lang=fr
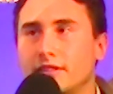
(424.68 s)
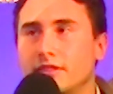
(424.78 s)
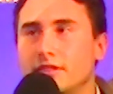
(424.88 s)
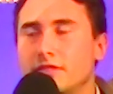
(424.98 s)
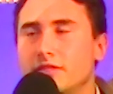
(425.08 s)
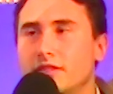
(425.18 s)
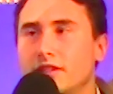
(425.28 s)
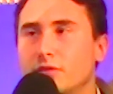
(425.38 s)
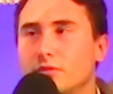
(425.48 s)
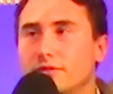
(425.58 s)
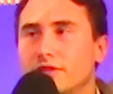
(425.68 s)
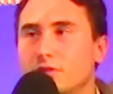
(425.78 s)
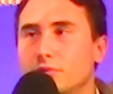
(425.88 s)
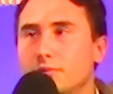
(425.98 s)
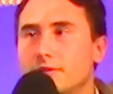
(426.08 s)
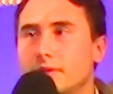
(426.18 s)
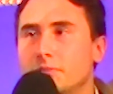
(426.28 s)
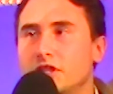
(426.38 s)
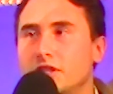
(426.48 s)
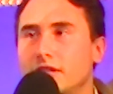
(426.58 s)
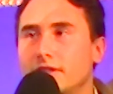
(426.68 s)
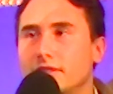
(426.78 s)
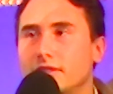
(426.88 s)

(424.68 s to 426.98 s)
qui est destiné à être le vaisseau de Saint Michel